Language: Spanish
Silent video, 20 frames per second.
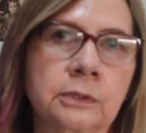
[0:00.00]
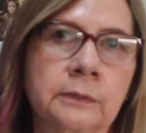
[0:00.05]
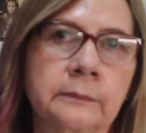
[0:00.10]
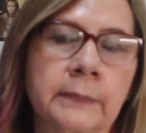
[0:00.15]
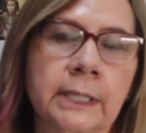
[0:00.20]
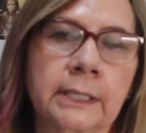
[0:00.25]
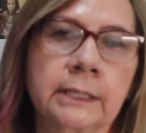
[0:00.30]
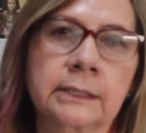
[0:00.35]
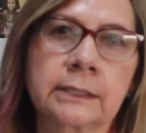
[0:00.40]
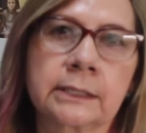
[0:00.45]
de
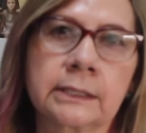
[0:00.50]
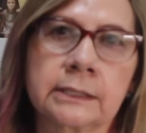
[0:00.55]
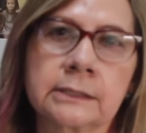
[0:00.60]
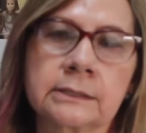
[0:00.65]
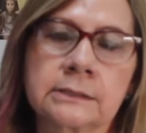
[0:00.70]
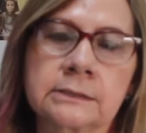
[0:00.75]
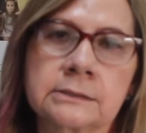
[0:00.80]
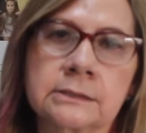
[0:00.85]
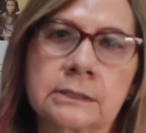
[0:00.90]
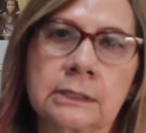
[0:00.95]

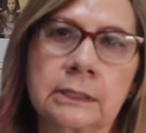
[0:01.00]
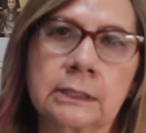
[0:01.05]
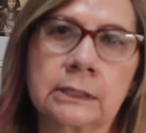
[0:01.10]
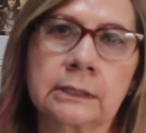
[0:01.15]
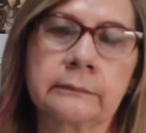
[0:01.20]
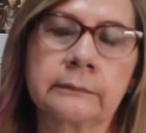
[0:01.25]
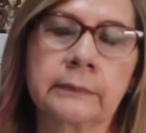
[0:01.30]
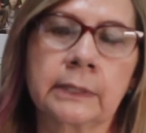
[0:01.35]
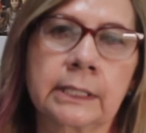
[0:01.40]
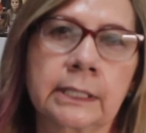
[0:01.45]
imágenes
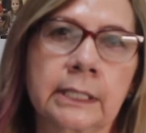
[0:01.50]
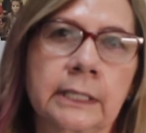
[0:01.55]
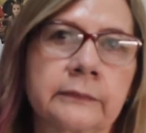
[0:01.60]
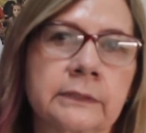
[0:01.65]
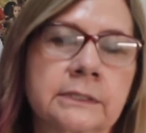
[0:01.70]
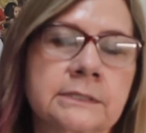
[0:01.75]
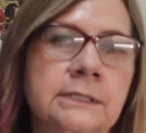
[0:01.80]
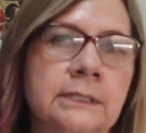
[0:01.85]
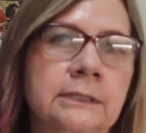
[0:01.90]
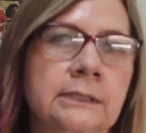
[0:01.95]
y
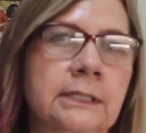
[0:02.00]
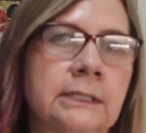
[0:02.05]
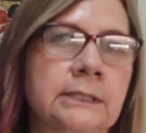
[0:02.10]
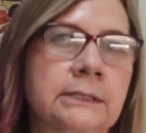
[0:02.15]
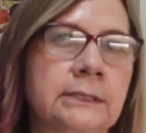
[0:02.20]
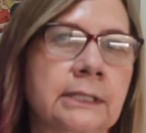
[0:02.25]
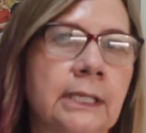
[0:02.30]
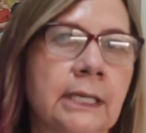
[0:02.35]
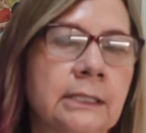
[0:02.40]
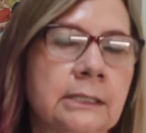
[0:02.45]
variables
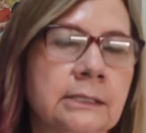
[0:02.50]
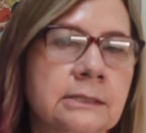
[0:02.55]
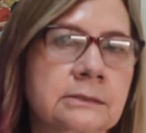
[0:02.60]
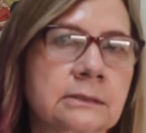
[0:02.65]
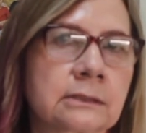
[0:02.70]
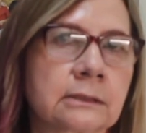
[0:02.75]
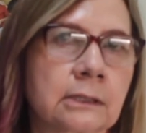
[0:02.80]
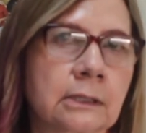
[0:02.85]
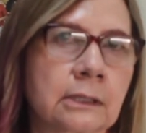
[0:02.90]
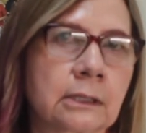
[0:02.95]
satelitales
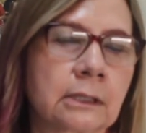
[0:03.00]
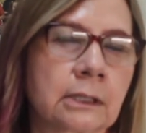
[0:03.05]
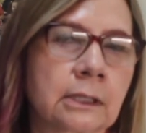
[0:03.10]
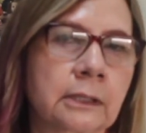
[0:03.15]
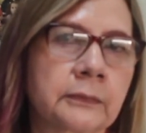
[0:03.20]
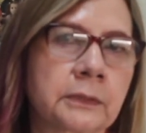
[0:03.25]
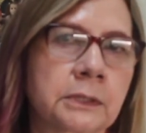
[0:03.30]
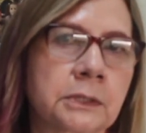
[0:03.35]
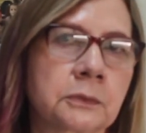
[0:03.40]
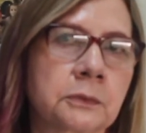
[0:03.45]
que tengan
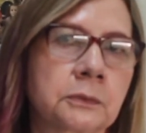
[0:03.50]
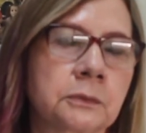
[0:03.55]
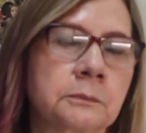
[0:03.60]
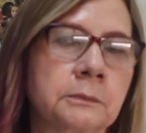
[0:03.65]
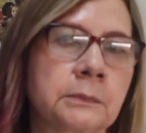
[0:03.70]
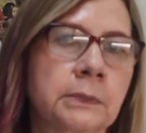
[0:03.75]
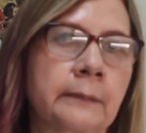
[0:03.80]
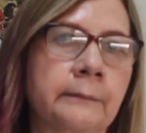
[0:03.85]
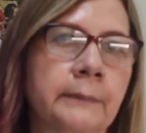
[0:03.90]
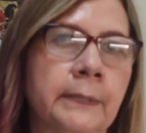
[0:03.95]
que ver
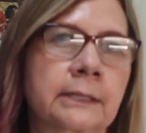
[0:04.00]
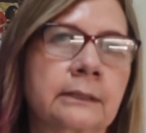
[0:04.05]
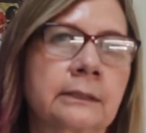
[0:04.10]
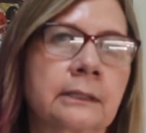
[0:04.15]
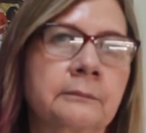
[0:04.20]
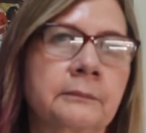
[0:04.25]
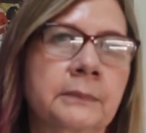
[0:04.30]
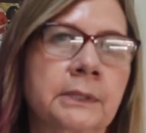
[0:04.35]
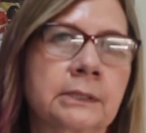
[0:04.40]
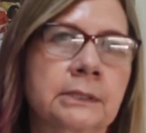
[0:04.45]
con la parte
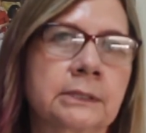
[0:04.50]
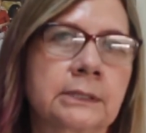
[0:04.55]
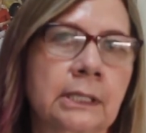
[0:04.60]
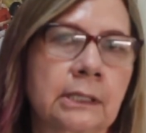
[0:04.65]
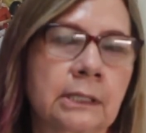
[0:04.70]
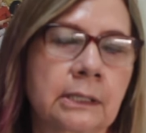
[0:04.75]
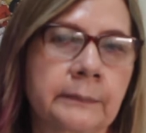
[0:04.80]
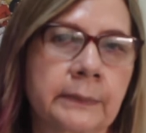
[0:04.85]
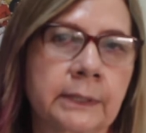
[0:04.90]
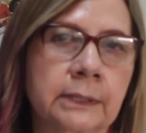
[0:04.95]

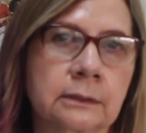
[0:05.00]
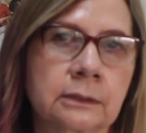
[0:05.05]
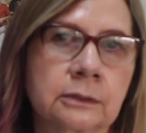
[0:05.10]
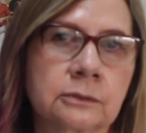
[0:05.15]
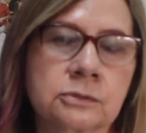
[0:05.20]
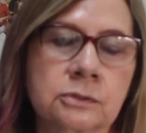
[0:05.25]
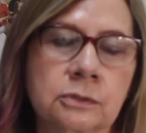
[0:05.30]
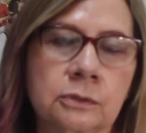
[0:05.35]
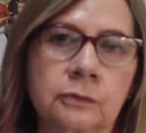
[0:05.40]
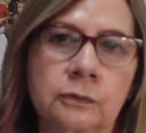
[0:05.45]
ambiental y la parte
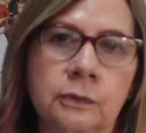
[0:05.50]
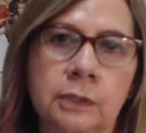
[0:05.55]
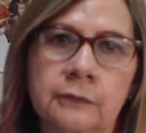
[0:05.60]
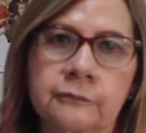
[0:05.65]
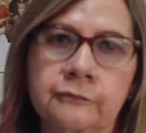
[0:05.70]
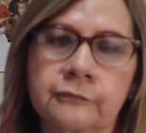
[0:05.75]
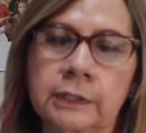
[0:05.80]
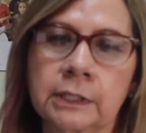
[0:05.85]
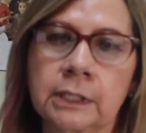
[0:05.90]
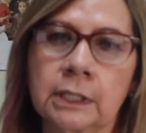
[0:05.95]

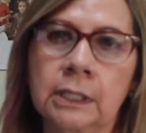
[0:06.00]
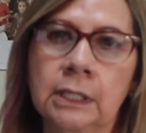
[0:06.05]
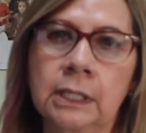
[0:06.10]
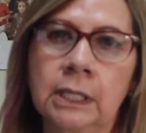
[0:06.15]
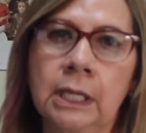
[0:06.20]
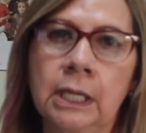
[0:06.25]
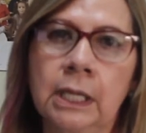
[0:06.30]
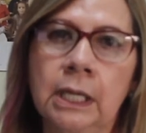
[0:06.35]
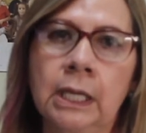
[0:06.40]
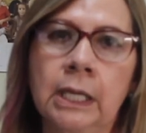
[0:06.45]
oceanográfica.
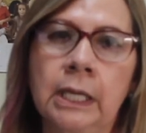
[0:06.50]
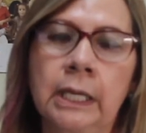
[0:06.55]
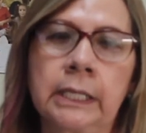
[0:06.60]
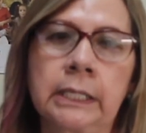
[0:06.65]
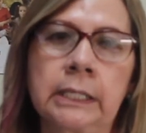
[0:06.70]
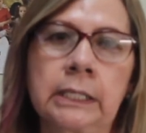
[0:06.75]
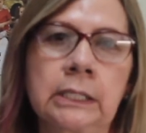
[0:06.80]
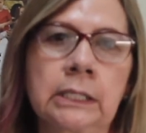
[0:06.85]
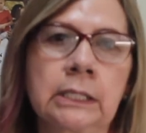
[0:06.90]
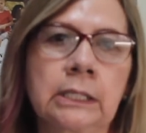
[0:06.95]

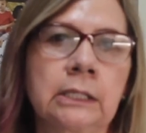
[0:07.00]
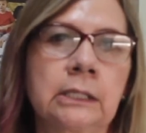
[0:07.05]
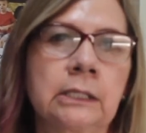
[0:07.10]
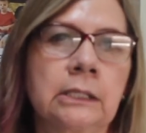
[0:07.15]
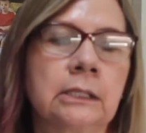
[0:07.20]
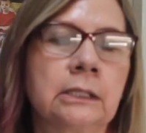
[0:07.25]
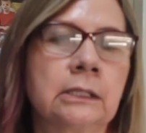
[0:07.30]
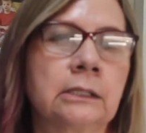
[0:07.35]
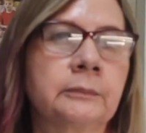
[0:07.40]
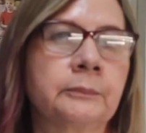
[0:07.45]

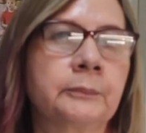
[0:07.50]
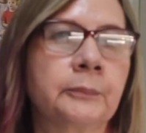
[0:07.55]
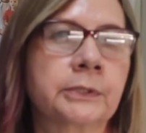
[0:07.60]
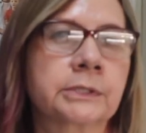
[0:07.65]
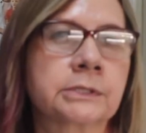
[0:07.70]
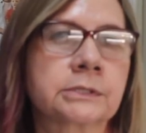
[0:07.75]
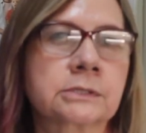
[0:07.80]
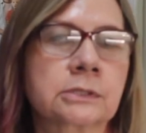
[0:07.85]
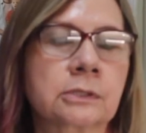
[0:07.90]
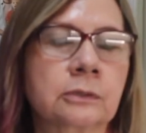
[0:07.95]
Y
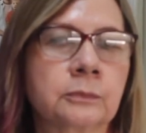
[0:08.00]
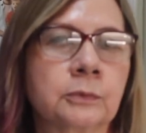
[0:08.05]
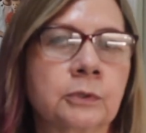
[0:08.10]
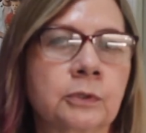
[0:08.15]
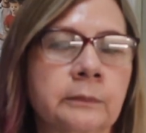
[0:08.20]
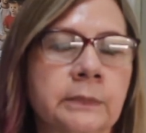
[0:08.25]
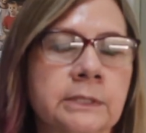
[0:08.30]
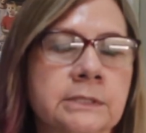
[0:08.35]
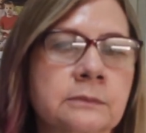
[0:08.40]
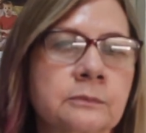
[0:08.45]
pues como
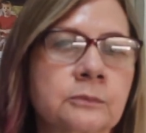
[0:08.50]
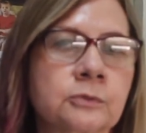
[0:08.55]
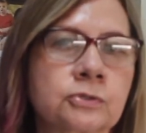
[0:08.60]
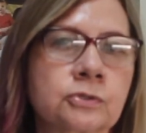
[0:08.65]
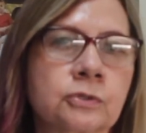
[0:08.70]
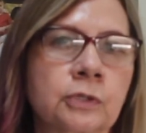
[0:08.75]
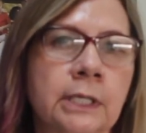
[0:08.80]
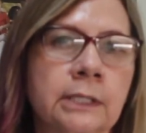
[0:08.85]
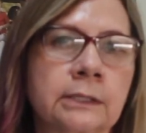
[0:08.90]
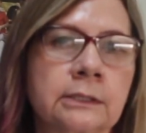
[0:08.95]
lo más
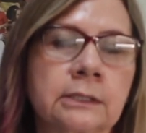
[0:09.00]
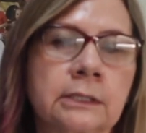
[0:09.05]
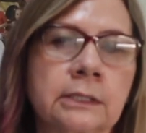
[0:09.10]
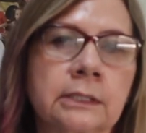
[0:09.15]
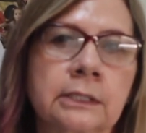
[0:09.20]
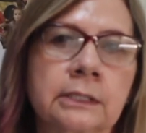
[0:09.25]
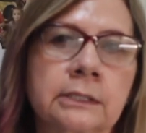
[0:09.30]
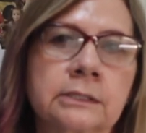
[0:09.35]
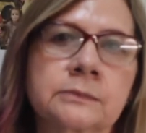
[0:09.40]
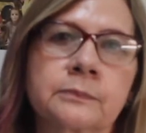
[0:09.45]

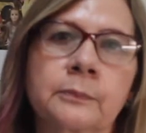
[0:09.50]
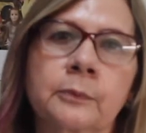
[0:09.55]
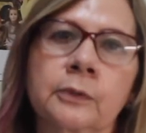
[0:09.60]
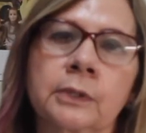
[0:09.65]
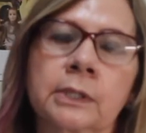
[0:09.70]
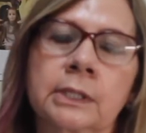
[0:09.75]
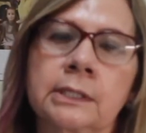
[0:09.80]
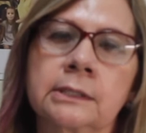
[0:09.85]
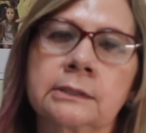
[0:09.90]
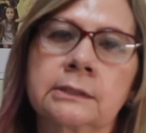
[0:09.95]
emocionante es
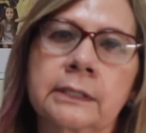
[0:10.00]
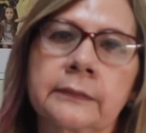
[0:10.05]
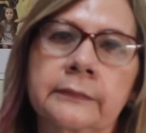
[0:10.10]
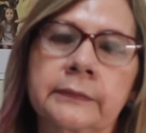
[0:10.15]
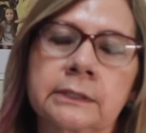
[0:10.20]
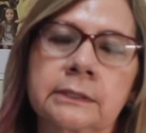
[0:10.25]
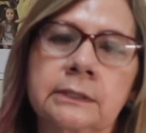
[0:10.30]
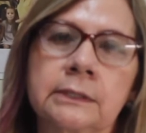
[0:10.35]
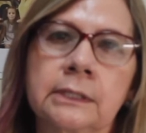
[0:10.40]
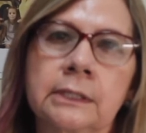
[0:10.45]
poder a
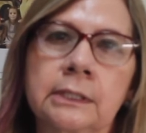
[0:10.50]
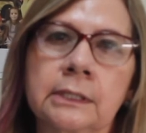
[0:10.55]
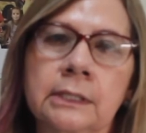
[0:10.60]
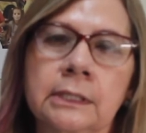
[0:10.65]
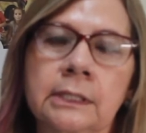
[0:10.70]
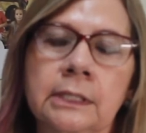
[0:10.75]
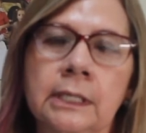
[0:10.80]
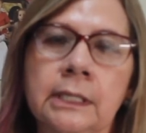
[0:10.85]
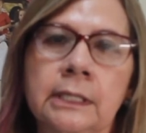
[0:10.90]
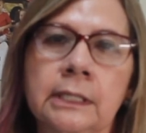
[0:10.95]
través
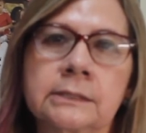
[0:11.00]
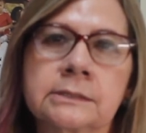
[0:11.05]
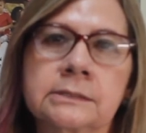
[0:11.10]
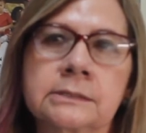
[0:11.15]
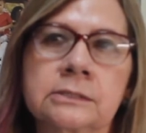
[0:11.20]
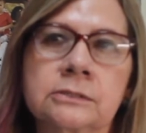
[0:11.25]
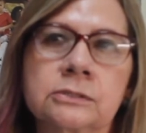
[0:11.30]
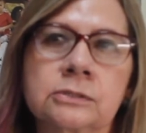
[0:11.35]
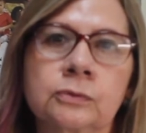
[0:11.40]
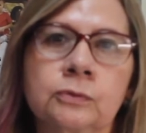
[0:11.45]
de
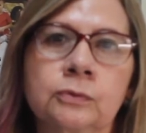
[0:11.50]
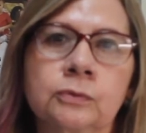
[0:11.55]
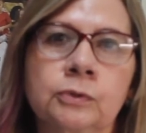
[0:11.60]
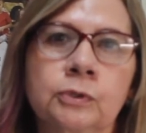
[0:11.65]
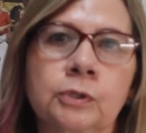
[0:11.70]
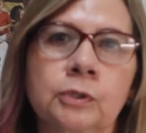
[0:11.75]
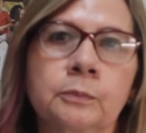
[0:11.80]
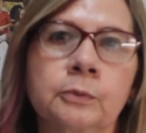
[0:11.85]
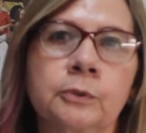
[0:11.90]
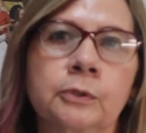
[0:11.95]
este
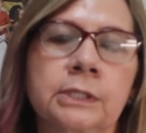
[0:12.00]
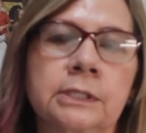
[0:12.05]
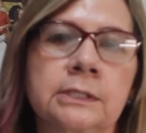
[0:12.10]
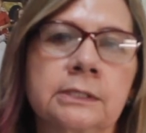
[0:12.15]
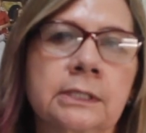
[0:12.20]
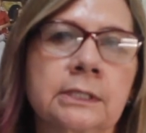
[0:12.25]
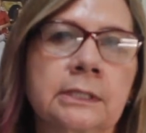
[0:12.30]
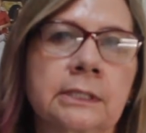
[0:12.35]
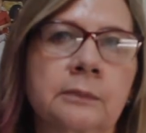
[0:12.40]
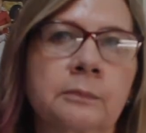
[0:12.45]
estudio poder
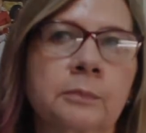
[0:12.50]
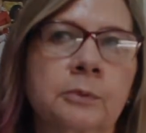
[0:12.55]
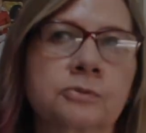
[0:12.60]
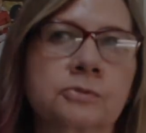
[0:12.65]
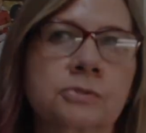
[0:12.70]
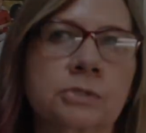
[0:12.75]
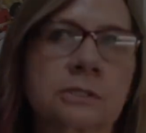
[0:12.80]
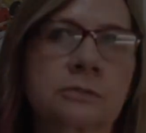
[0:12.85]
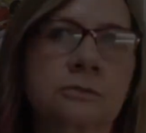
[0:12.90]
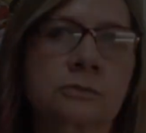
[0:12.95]
entender
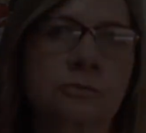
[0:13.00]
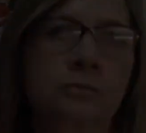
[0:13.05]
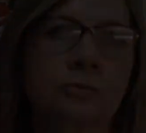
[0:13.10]
procesos.